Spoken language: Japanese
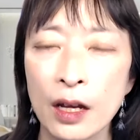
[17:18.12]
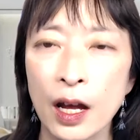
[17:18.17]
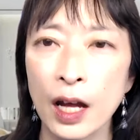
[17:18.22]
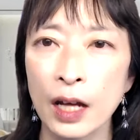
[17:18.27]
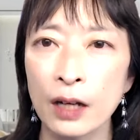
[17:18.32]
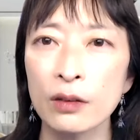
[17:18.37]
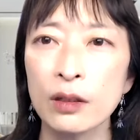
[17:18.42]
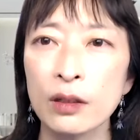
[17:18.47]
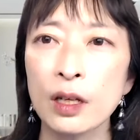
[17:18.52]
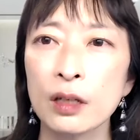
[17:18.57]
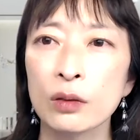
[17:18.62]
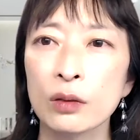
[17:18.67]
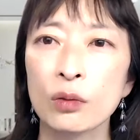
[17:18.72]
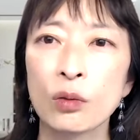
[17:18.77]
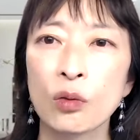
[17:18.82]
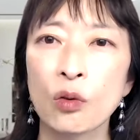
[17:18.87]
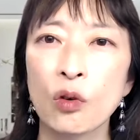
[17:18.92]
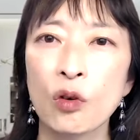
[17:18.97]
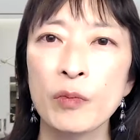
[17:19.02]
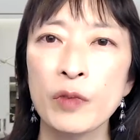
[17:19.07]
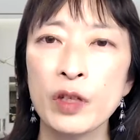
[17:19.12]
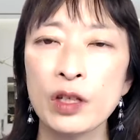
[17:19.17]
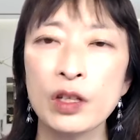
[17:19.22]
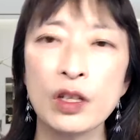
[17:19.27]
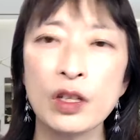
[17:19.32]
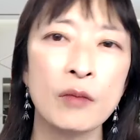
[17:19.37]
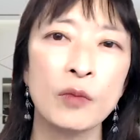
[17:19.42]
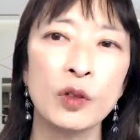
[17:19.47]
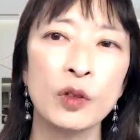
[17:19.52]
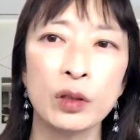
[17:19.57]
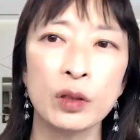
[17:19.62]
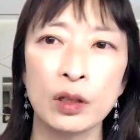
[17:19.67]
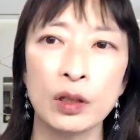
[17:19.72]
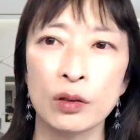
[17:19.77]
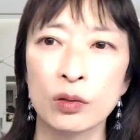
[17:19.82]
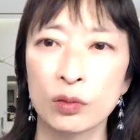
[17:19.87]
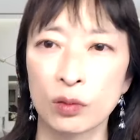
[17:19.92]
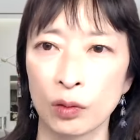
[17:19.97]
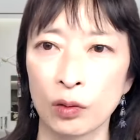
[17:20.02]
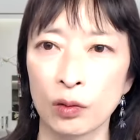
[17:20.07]
ある程度、コミュニティ持って
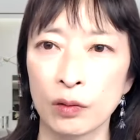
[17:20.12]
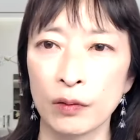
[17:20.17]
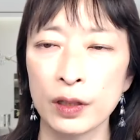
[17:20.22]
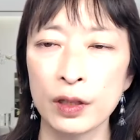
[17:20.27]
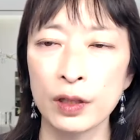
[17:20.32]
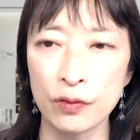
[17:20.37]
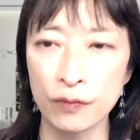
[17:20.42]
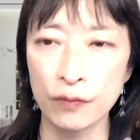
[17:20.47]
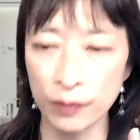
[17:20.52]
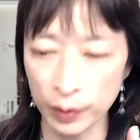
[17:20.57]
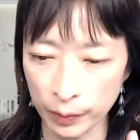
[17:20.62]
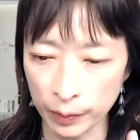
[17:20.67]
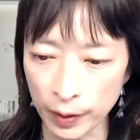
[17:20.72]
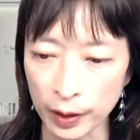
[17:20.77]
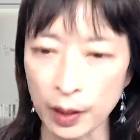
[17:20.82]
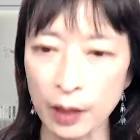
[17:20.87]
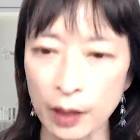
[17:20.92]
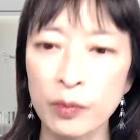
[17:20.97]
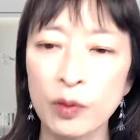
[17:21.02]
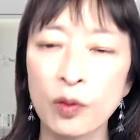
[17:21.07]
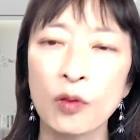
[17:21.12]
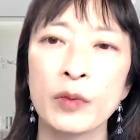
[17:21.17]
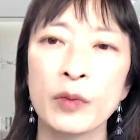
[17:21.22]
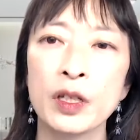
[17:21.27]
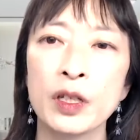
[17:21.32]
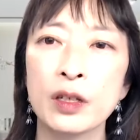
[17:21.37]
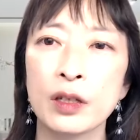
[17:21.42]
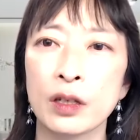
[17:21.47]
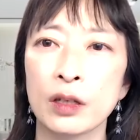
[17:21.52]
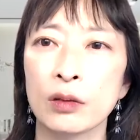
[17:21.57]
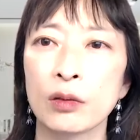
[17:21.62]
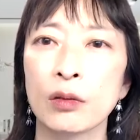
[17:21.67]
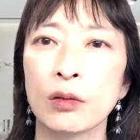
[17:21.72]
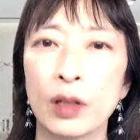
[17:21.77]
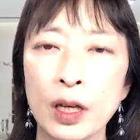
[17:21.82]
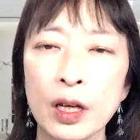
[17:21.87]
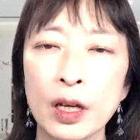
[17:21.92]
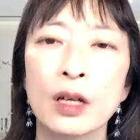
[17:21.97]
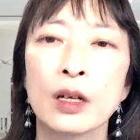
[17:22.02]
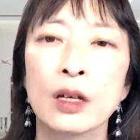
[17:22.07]
る人、私も今だいぶコミュニティという
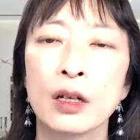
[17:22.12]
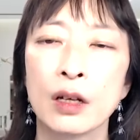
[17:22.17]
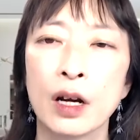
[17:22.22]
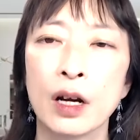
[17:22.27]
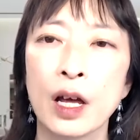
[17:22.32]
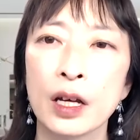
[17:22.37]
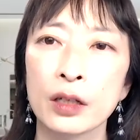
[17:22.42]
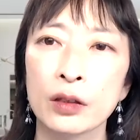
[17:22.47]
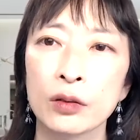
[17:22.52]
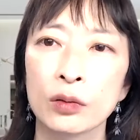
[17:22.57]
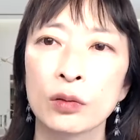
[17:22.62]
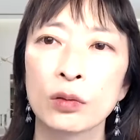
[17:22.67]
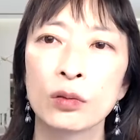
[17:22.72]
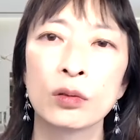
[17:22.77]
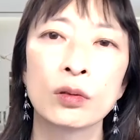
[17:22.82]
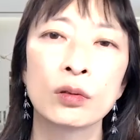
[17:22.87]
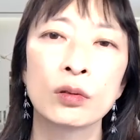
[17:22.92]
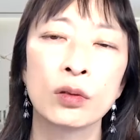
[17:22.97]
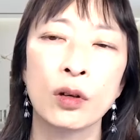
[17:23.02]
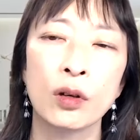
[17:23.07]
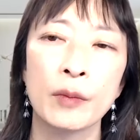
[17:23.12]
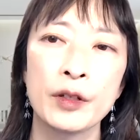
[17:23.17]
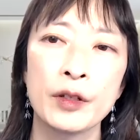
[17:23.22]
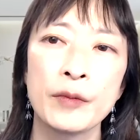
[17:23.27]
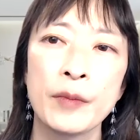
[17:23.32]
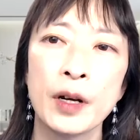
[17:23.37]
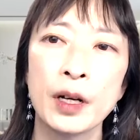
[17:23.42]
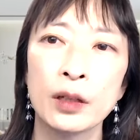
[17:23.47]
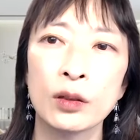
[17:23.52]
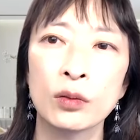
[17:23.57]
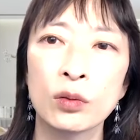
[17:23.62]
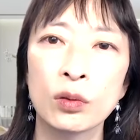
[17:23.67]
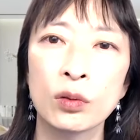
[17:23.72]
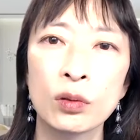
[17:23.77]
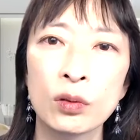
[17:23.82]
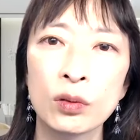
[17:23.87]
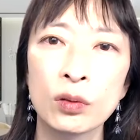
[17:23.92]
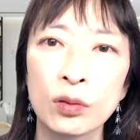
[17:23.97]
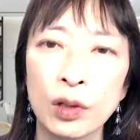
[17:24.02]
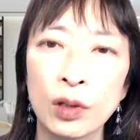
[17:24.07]
かね、LINE の登録とかメルマガの
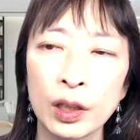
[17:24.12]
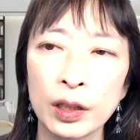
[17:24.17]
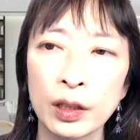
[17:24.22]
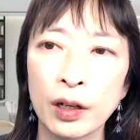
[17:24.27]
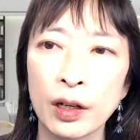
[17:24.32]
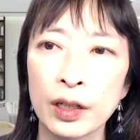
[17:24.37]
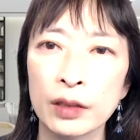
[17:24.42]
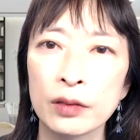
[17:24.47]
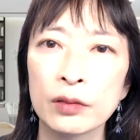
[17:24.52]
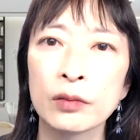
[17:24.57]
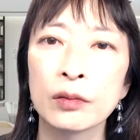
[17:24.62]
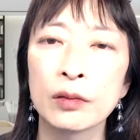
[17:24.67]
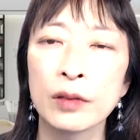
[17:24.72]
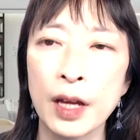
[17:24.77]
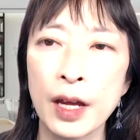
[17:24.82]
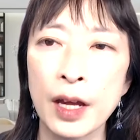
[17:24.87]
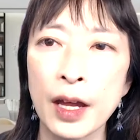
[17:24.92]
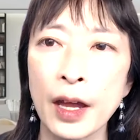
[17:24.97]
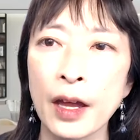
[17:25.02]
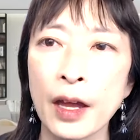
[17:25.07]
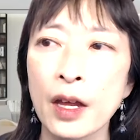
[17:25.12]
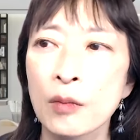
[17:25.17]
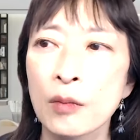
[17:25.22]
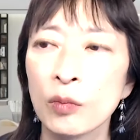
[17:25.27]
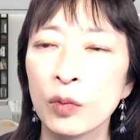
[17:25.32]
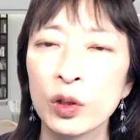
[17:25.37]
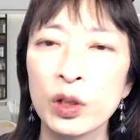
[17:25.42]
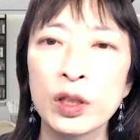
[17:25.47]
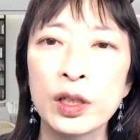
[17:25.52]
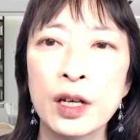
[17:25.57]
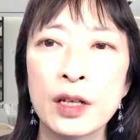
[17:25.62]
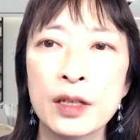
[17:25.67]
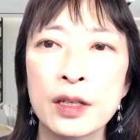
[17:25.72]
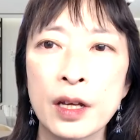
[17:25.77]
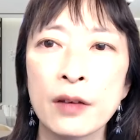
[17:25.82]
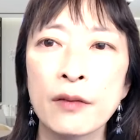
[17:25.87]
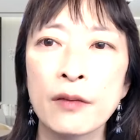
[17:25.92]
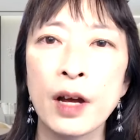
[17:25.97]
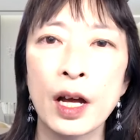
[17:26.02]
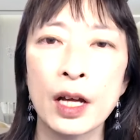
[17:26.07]
登録の方がいるので、モニター
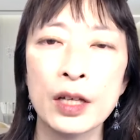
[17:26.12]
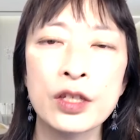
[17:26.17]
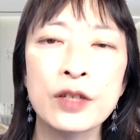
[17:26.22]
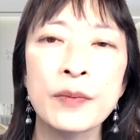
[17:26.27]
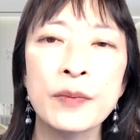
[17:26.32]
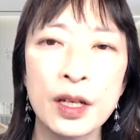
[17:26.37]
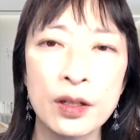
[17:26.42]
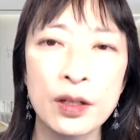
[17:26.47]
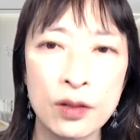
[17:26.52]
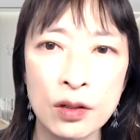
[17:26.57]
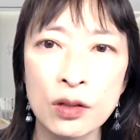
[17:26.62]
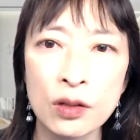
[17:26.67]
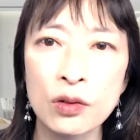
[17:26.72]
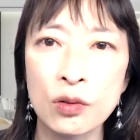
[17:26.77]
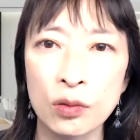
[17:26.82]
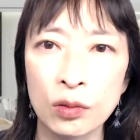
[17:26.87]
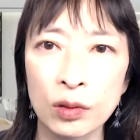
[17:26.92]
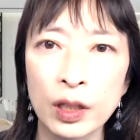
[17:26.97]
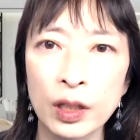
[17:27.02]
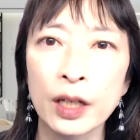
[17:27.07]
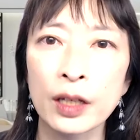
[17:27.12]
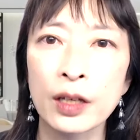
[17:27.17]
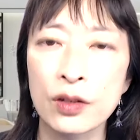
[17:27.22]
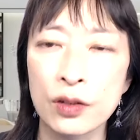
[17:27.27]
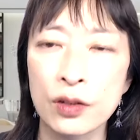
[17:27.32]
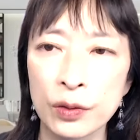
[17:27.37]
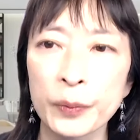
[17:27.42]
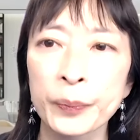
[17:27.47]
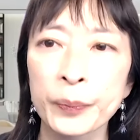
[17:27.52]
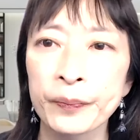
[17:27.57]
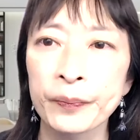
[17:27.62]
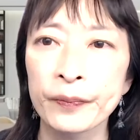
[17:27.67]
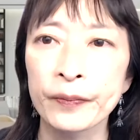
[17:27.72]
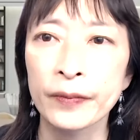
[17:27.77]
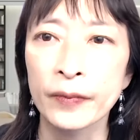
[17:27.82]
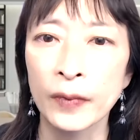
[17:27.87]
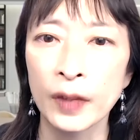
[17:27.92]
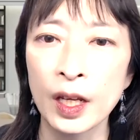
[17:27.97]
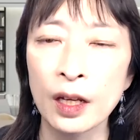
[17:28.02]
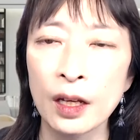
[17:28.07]
さんは集めやすい状態です。
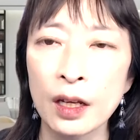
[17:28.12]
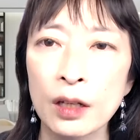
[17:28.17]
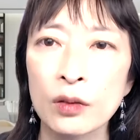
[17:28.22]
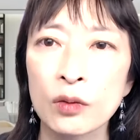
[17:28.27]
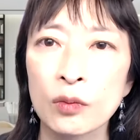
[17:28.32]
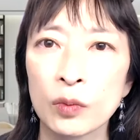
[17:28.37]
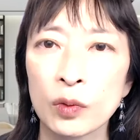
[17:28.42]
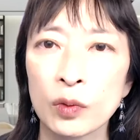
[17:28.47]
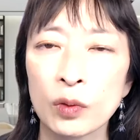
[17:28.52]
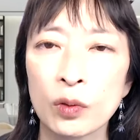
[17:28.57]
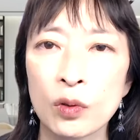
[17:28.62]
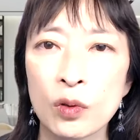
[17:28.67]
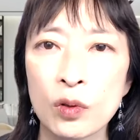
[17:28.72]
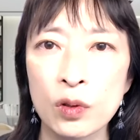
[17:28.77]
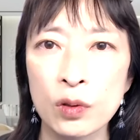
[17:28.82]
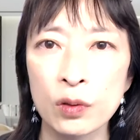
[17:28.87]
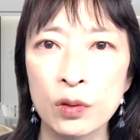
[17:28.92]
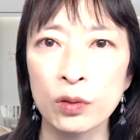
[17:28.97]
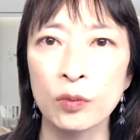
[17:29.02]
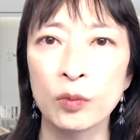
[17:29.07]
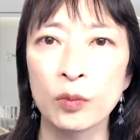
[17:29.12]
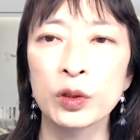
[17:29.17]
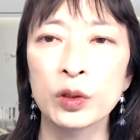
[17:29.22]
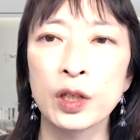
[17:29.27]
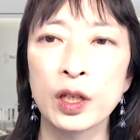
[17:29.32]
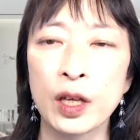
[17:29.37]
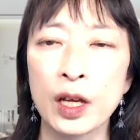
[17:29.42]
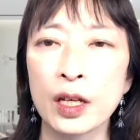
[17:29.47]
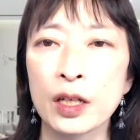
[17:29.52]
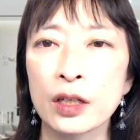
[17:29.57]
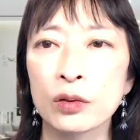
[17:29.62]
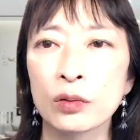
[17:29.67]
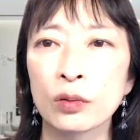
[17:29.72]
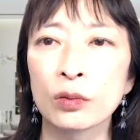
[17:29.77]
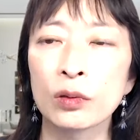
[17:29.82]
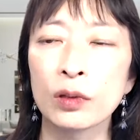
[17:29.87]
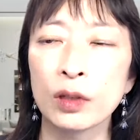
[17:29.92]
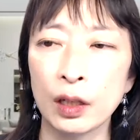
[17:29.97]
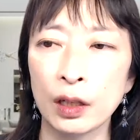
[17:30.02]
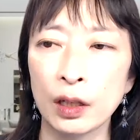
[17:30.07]
だけれども、そういうの持ってない
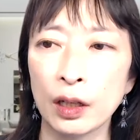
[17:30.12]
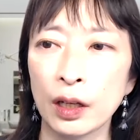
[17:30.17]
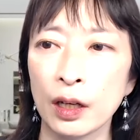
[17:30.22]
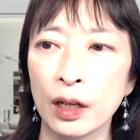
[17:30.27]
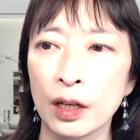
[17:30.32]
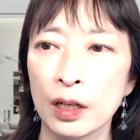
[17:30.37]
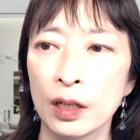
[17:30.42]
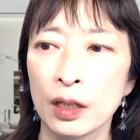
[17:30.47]
人って、